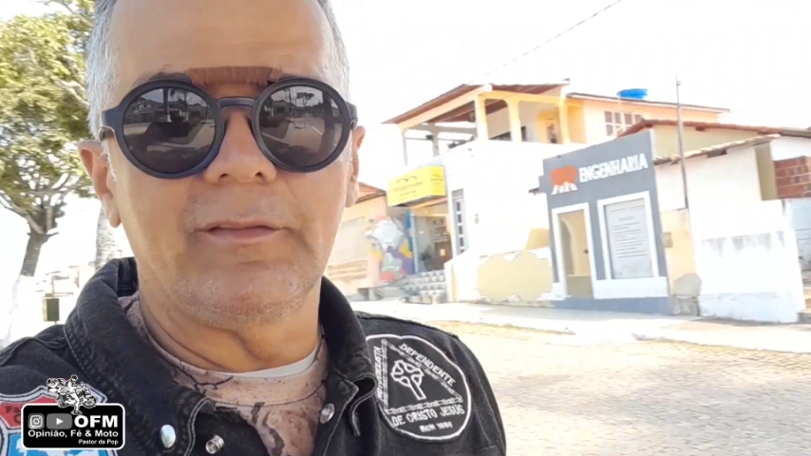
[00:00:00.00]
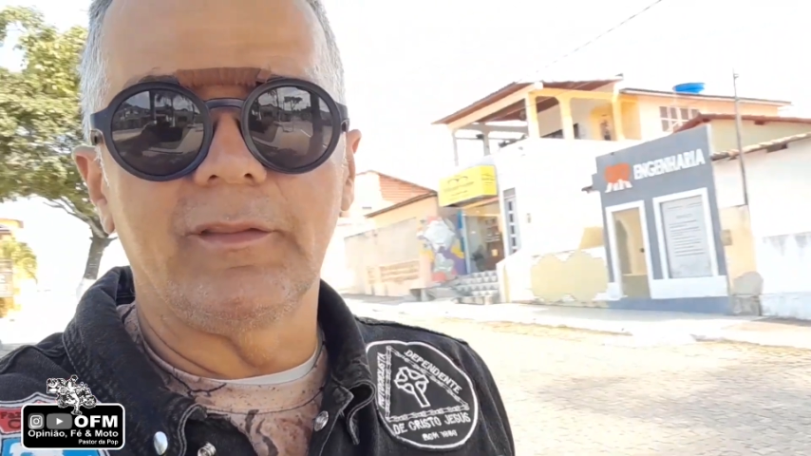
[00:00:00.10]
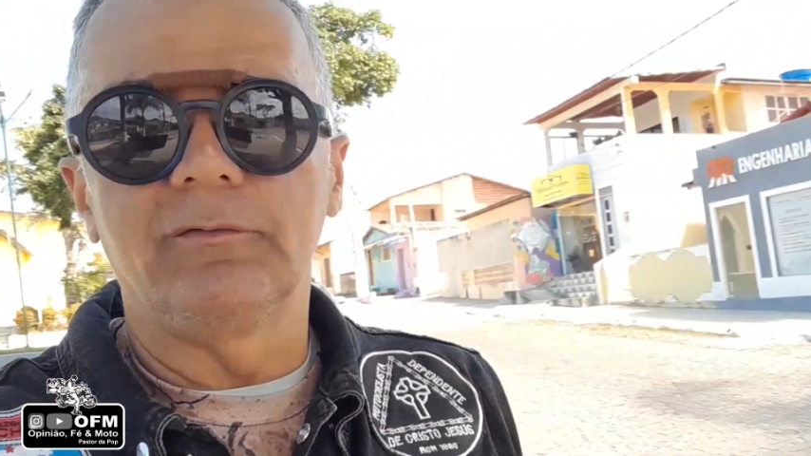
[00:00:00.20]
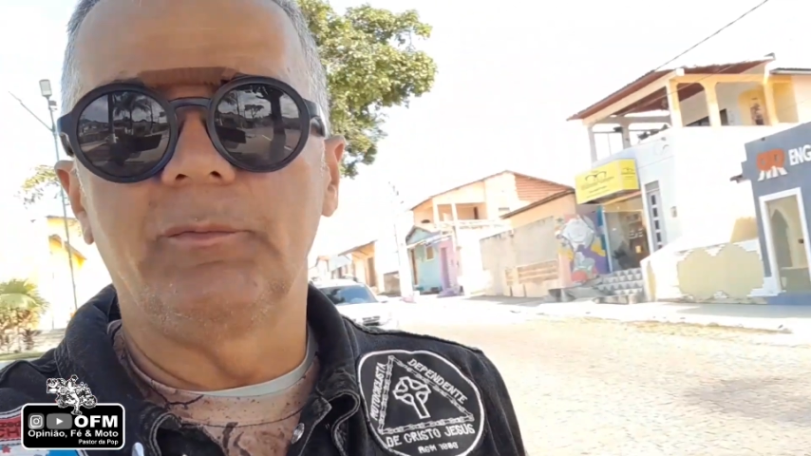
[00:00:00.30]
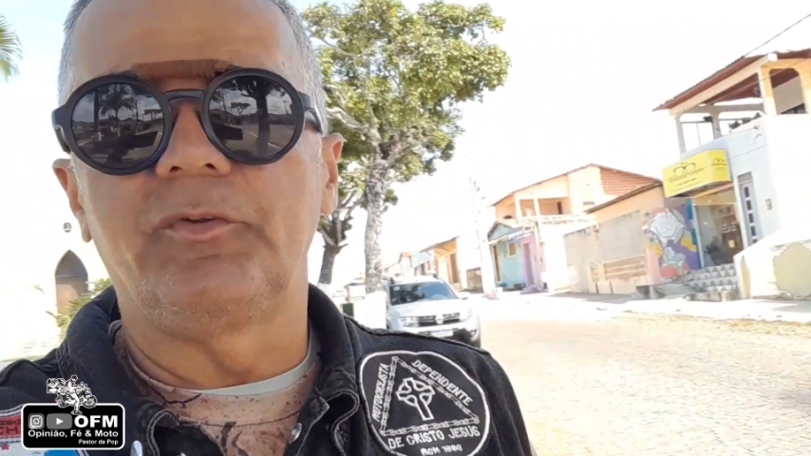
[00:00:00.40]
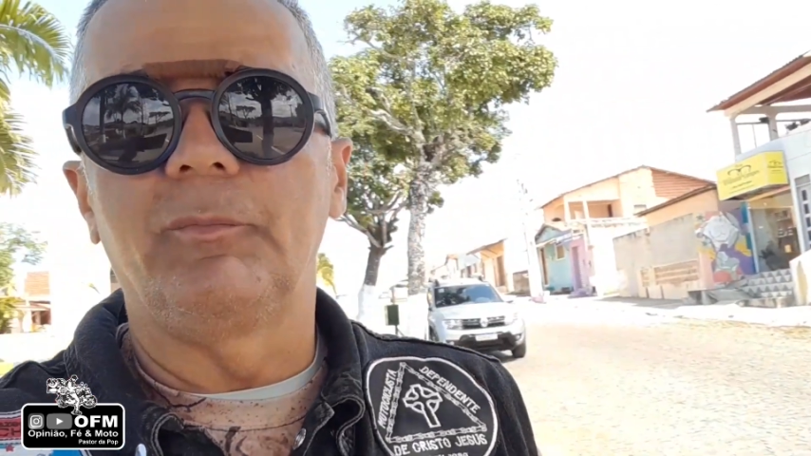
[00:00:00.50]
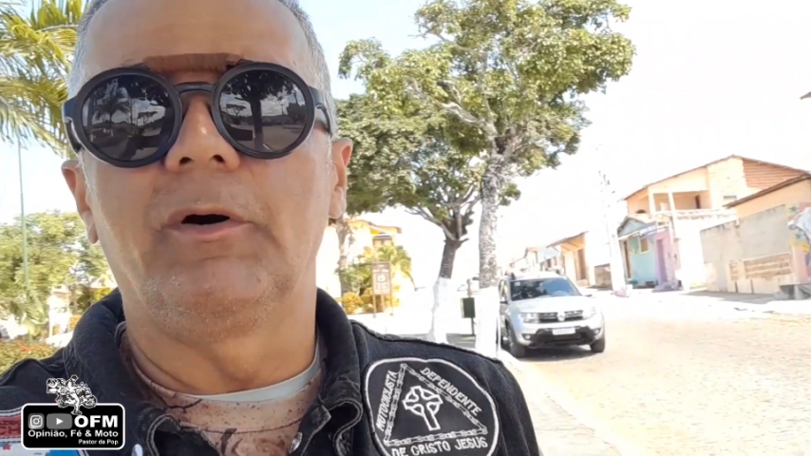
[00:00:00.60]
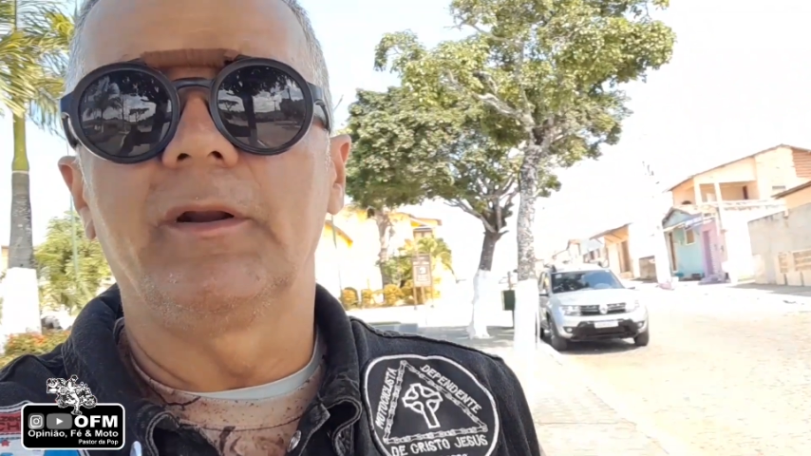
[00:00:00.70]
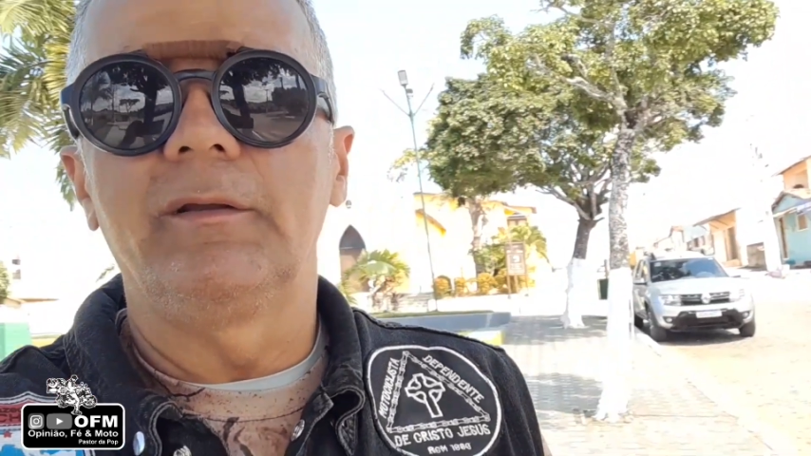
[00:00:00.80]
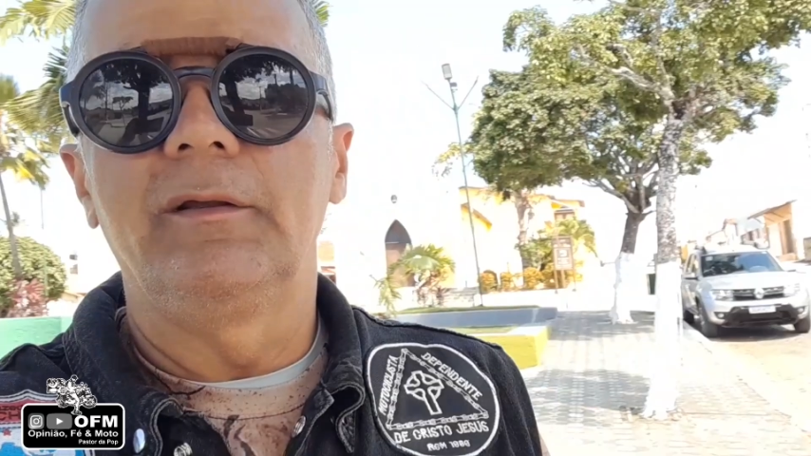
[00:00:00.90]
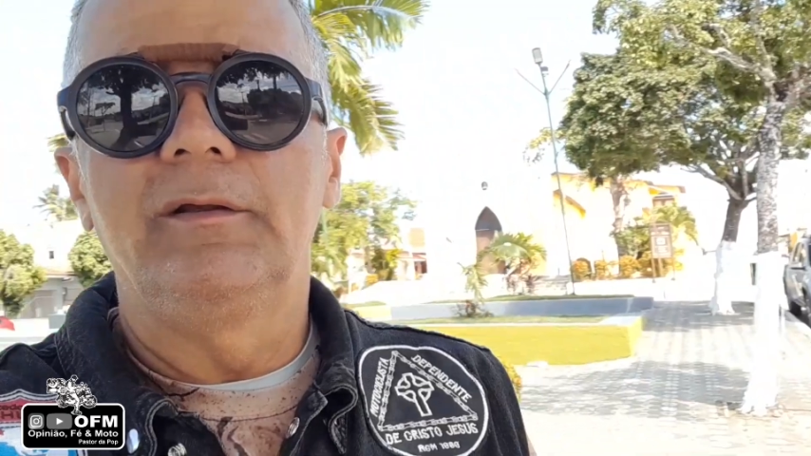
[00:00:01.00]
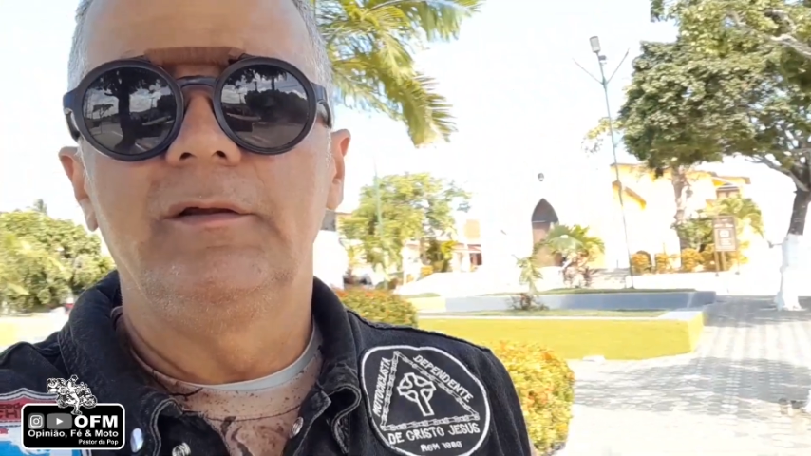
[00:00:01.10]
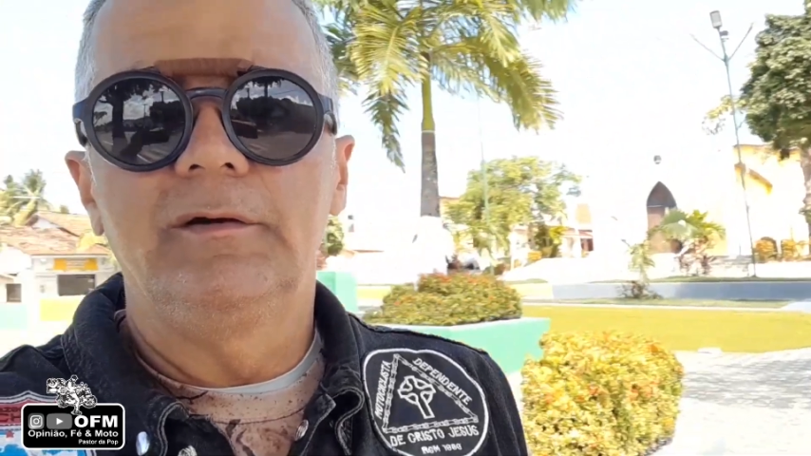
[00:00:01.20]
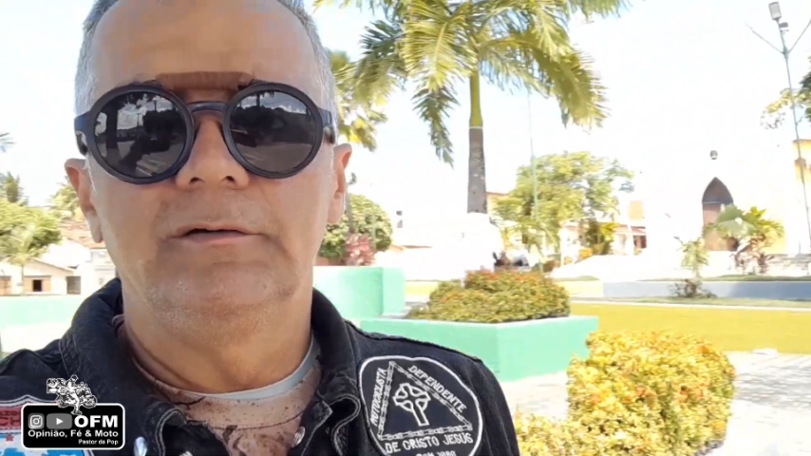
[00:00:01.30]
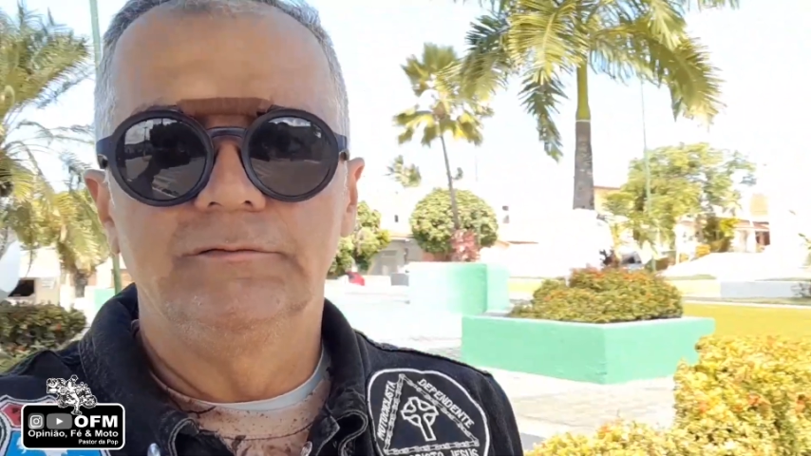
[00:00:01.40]
Então vamos embora,
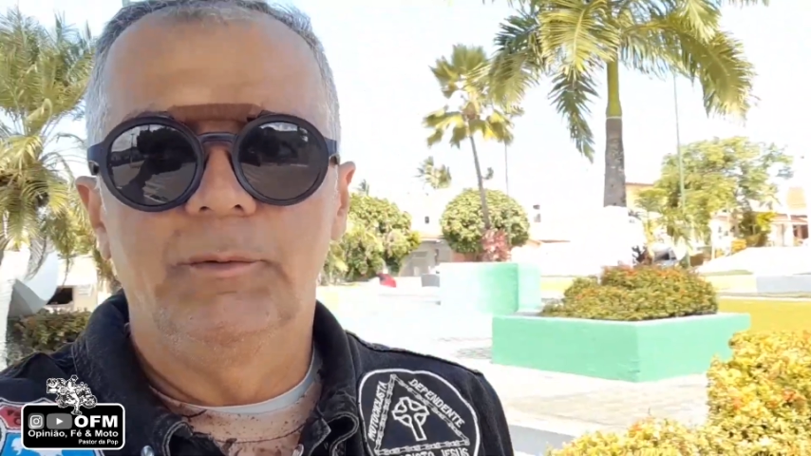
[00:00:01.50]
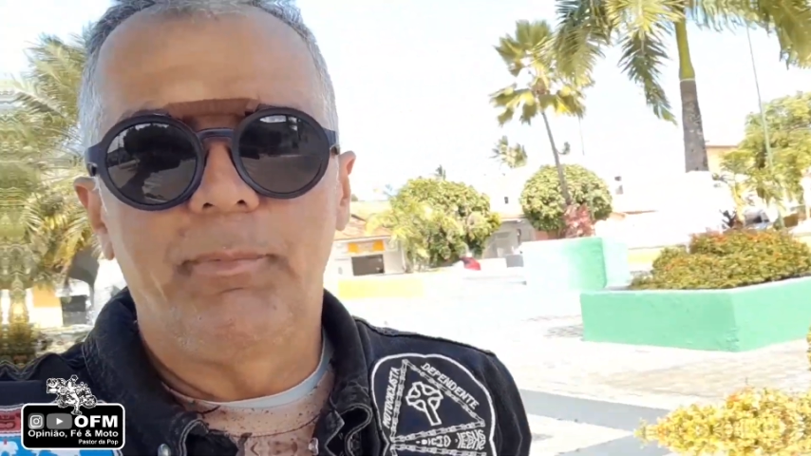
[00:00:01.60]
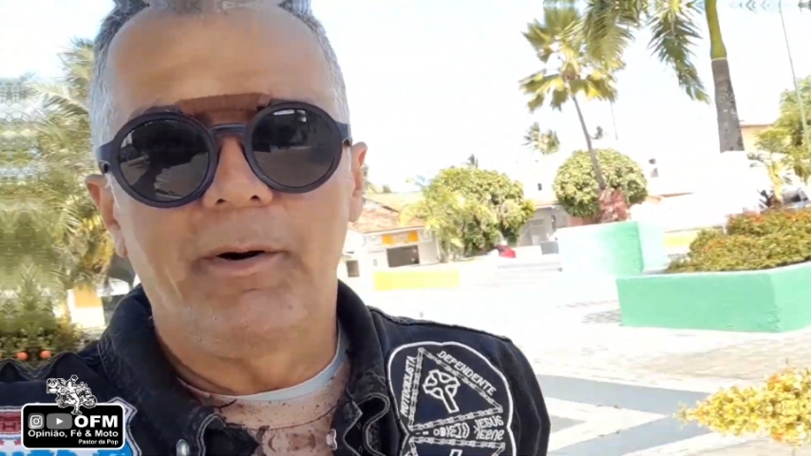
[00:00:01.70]
vamos